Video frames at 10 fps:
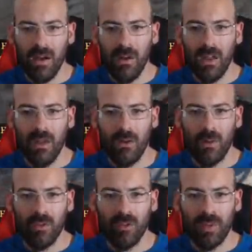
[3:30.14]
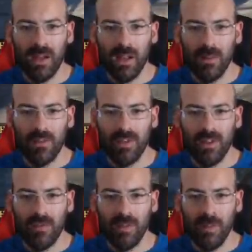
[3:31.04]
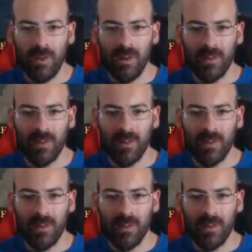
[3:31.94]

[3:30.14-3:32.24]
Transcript: ok, qua posso sparare, perfetto. Fammi provare a